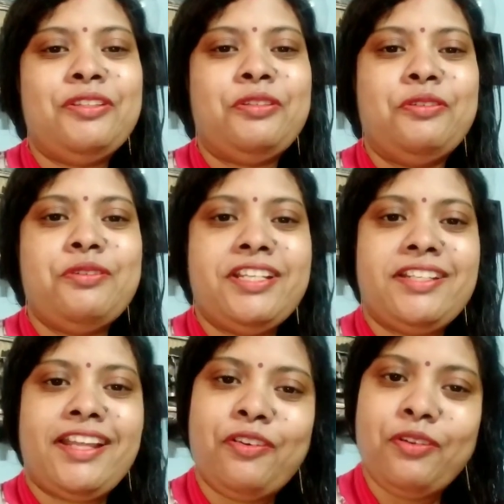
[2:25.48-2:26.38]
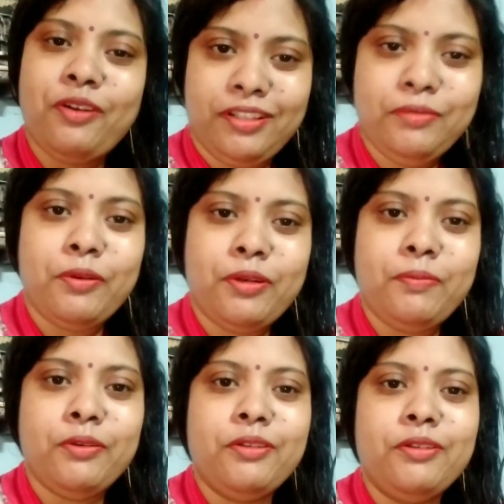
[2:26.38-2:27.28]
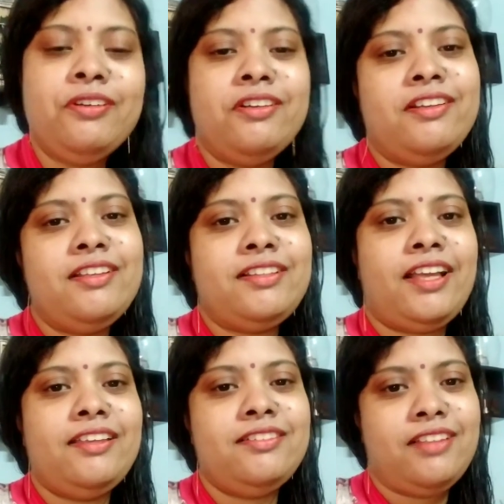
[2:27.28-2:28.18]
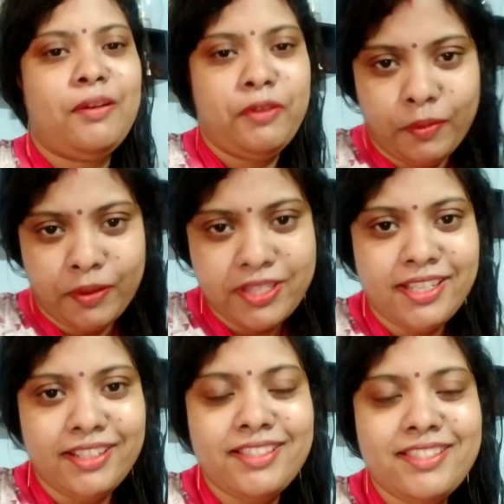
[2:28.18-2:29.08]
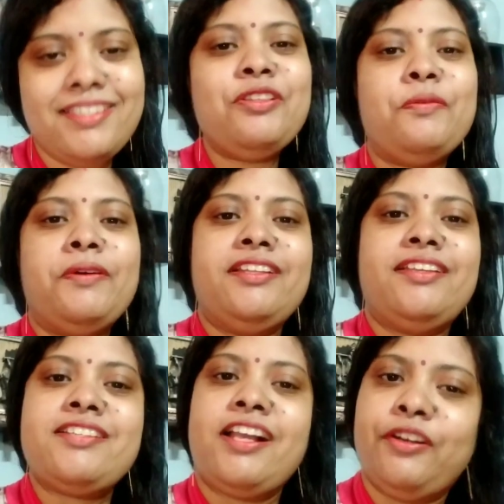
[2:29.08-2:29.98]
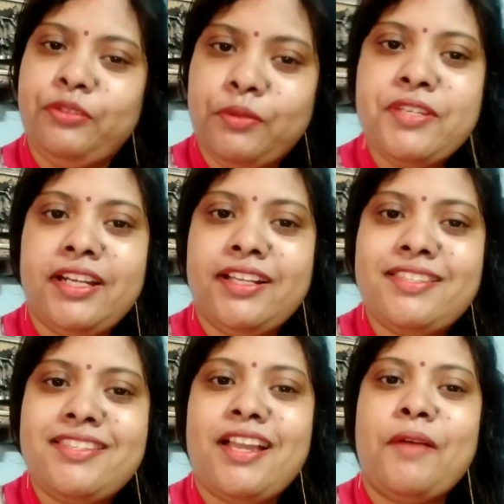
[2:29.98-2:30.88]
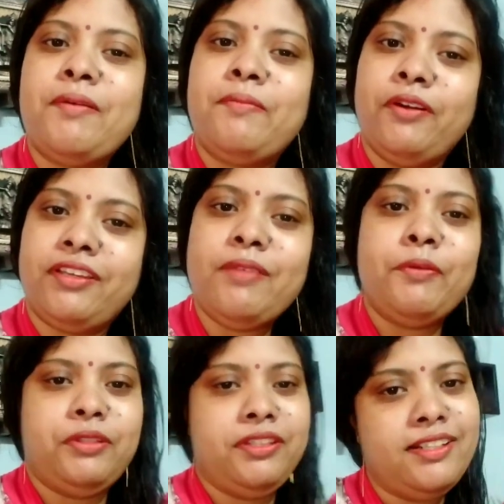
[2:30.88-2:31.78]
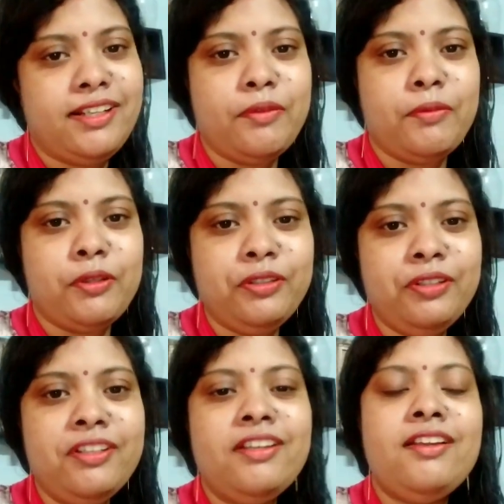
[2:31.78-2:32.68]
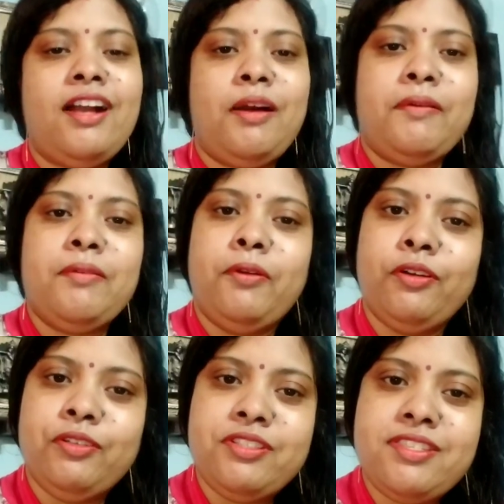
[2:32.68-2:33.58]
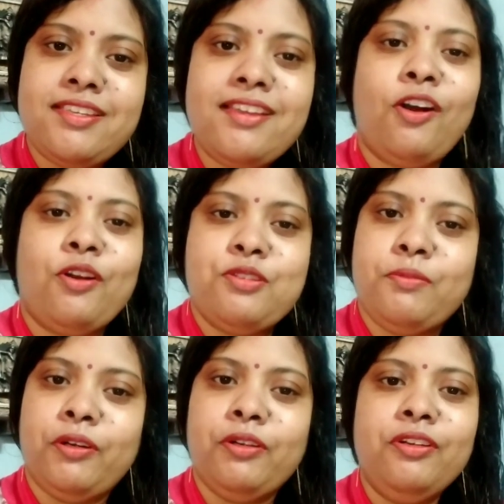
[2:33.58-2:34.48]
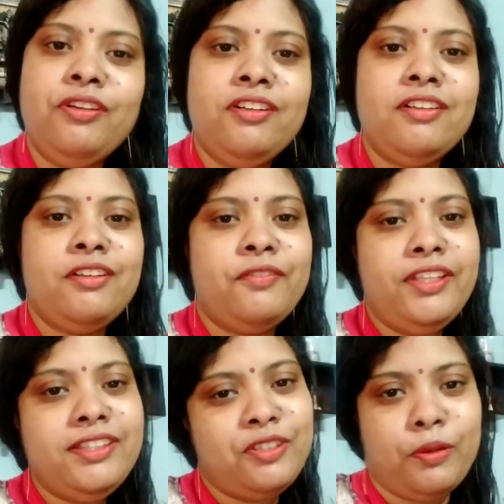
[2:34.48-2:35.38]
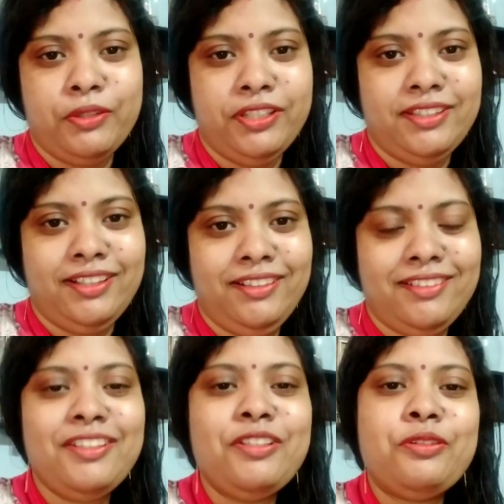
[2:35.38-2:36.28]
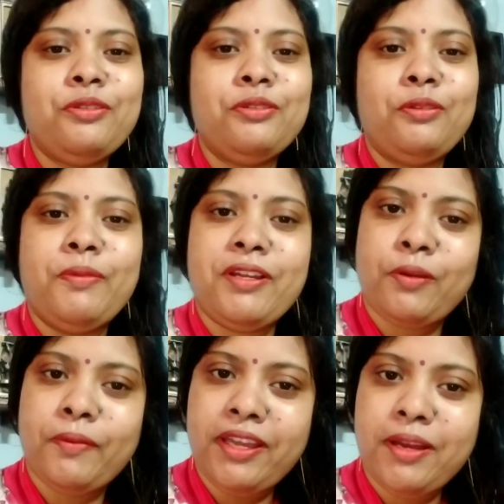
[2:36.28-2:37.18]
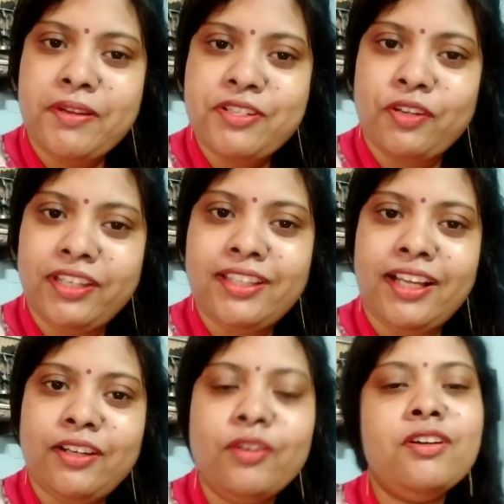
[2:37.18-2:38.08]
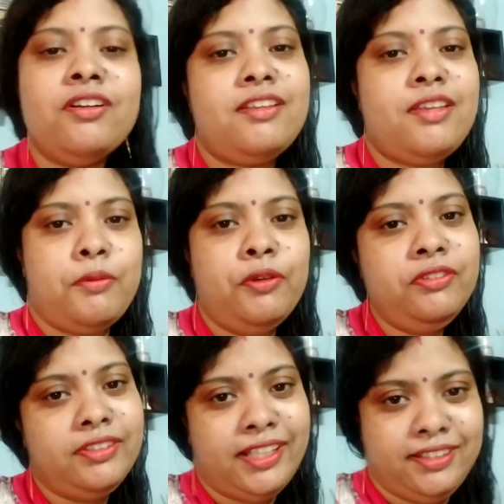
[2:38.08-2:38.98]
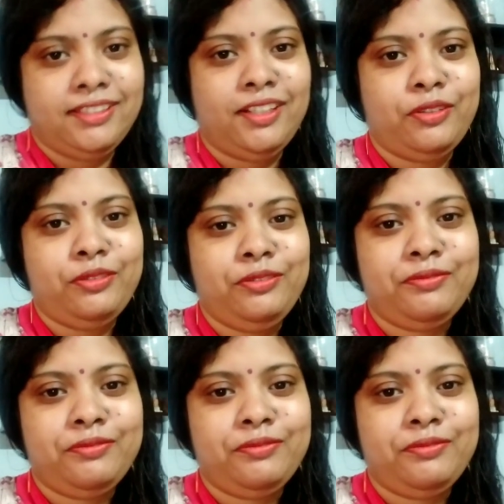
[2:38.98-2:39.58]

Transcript: তো সেটা এখন হঠাৎ মনে পড়লো তাই আমি ক্ষমা চেয়ে নিচ্ছি তোমাদেরকে স্বাগতম জানাচ্ছি আমার ব্লগে প্রতিদিনকার মতো আমার ব্লগ হচ্ছে হজবরল উইথ নবনীতা তো তোমরা সবাই আমার সঙ্গে থাকো এবং দেখতে থাকো